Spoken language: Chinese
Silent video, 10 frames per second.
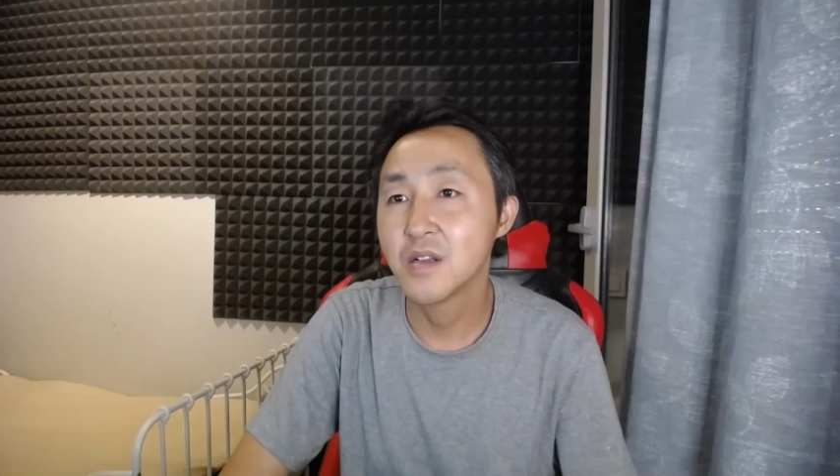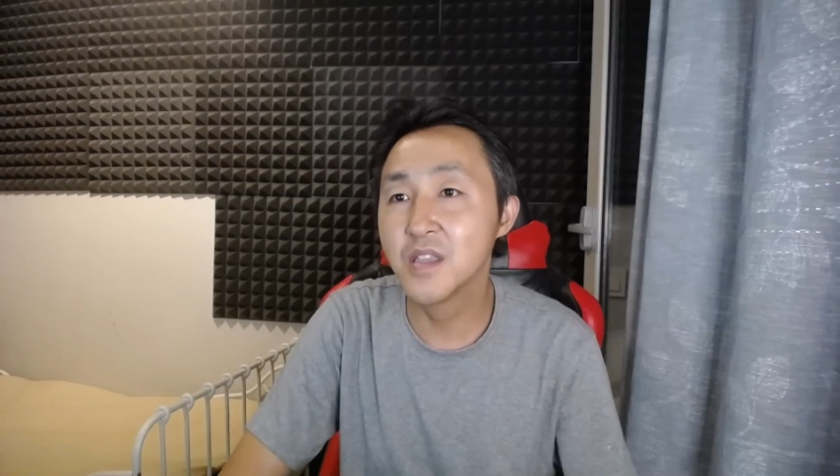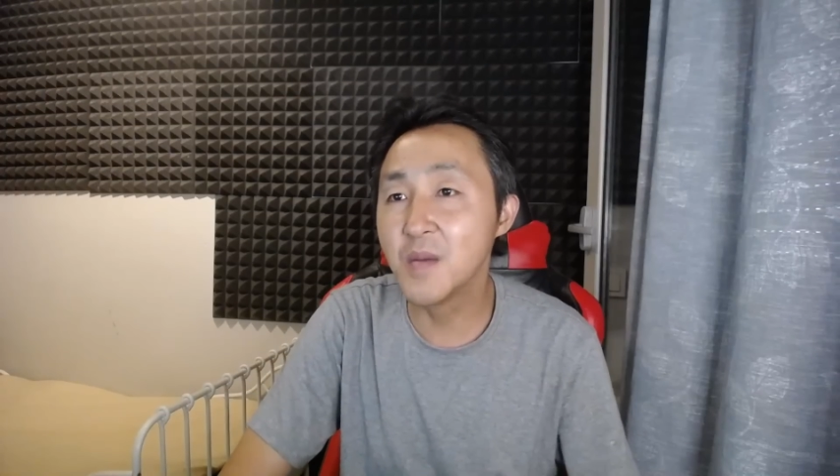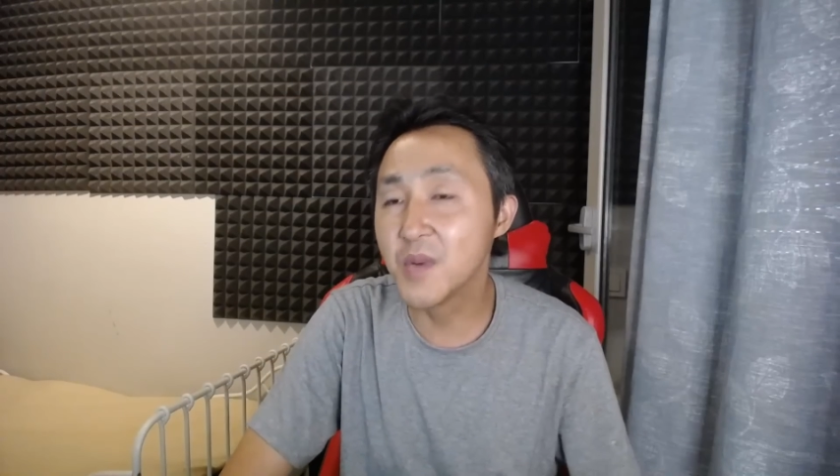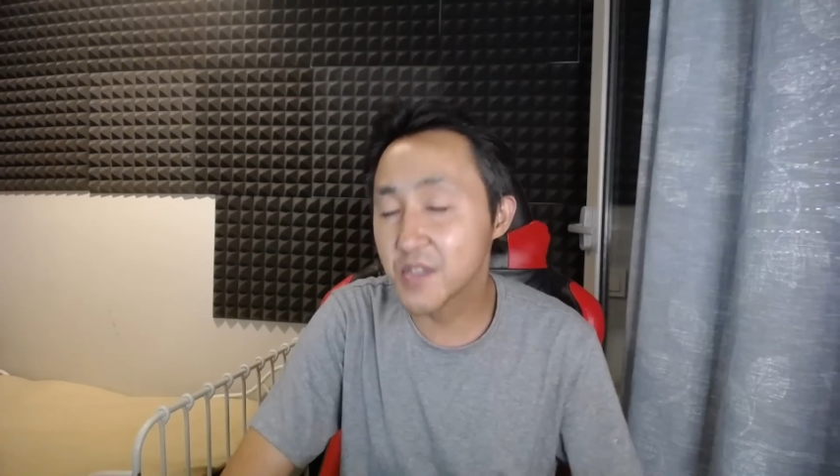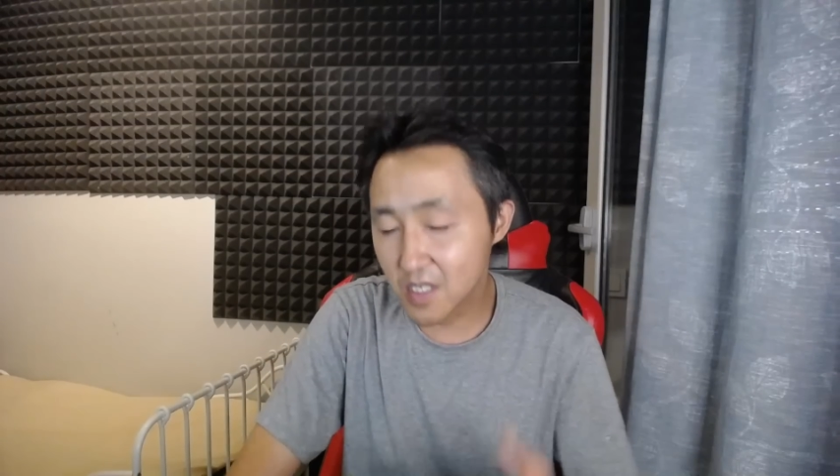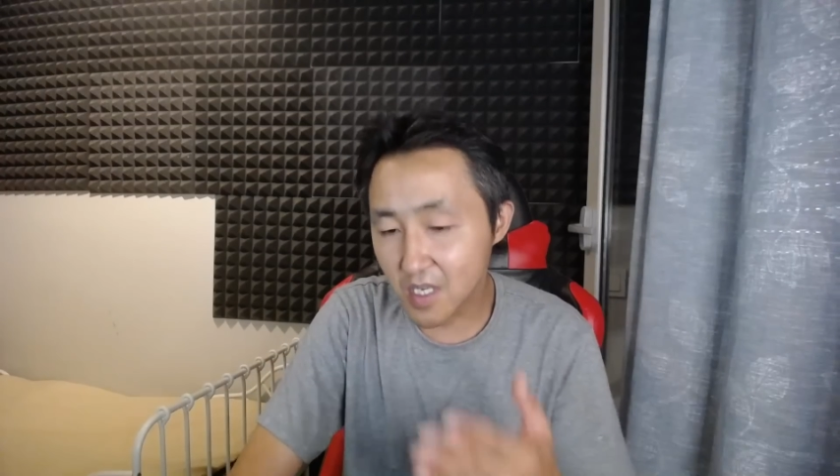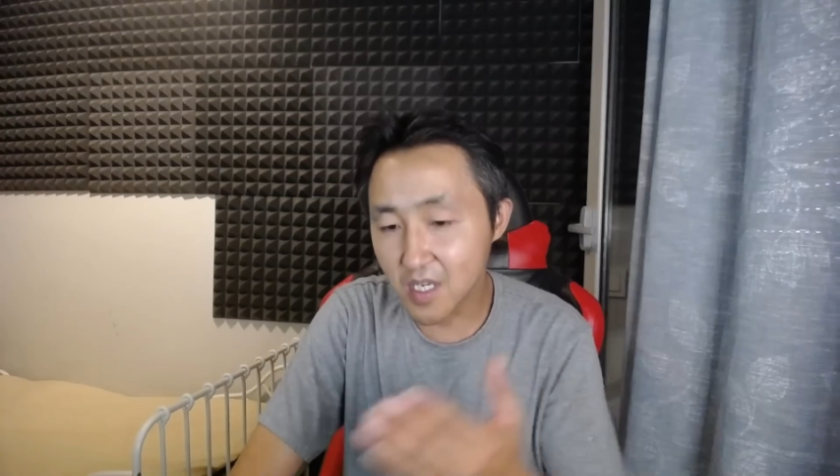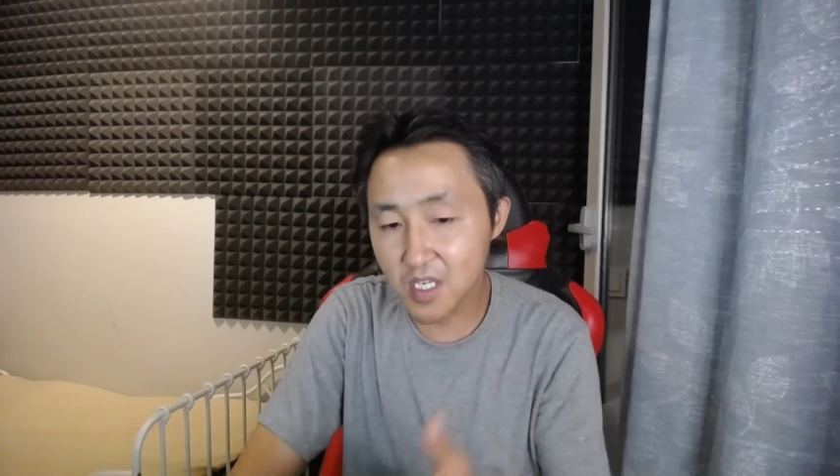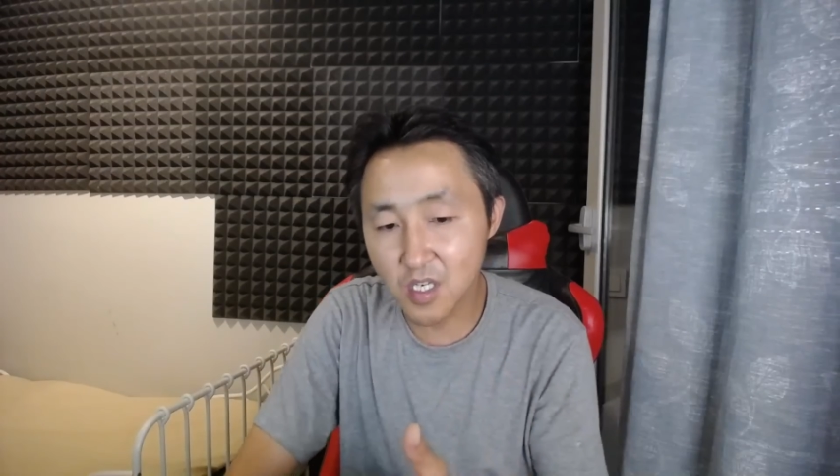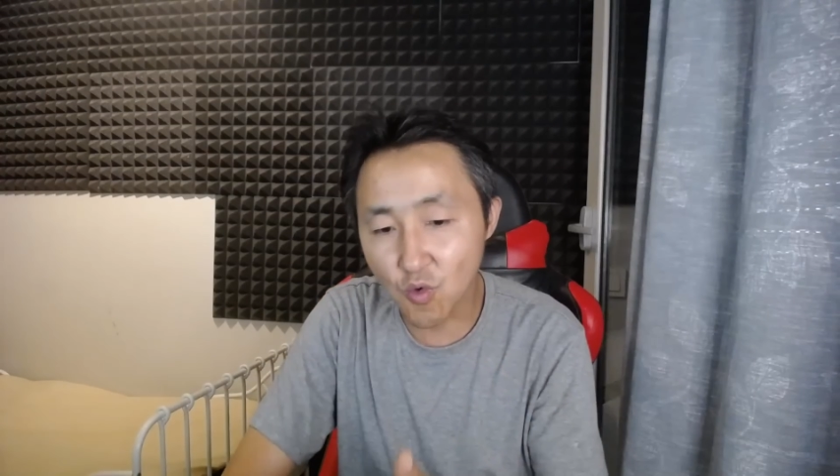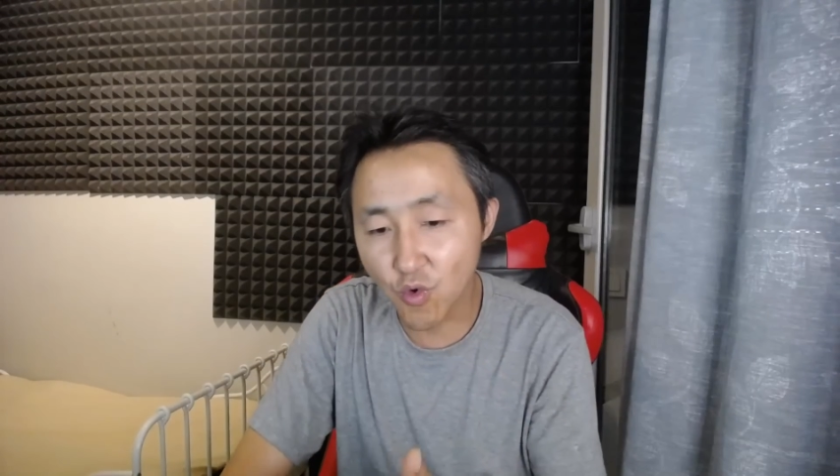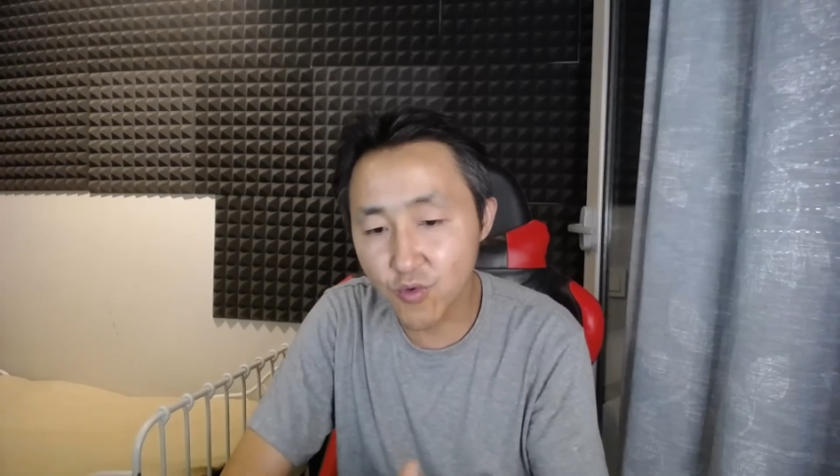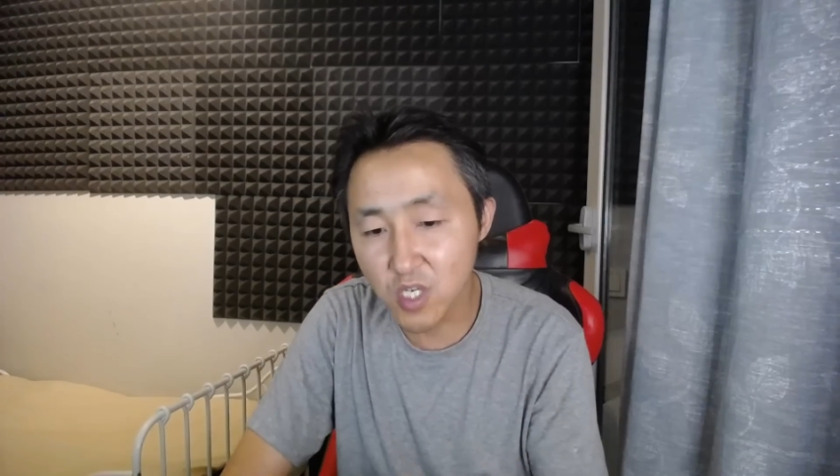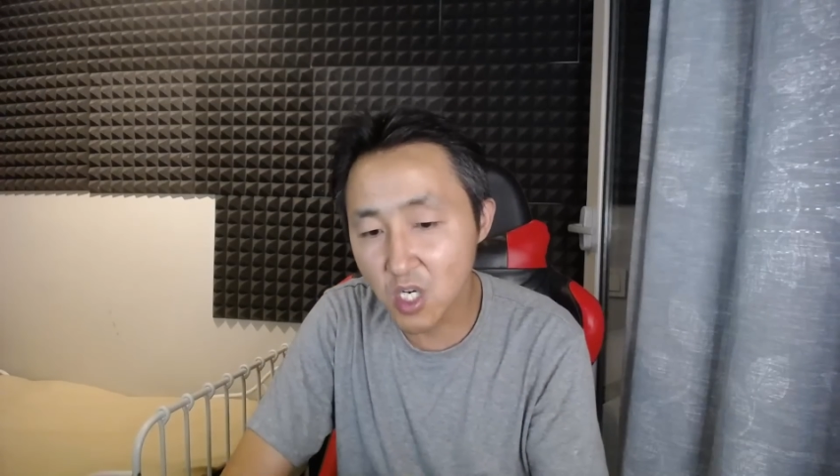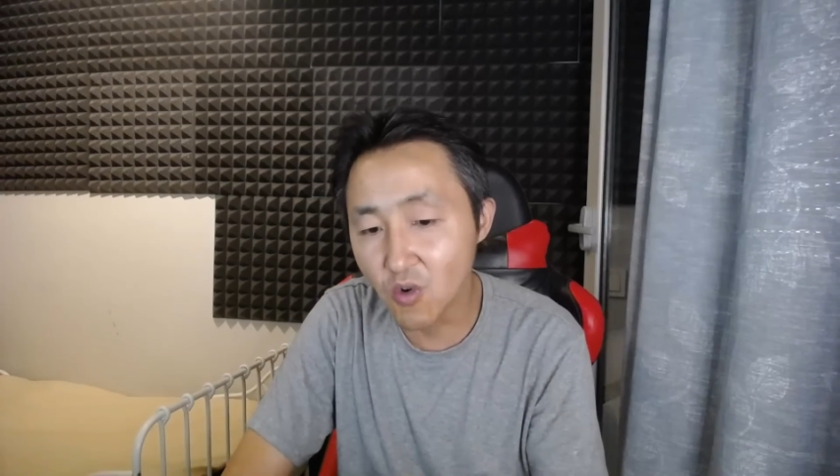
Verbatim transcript: 那么这件事情过去之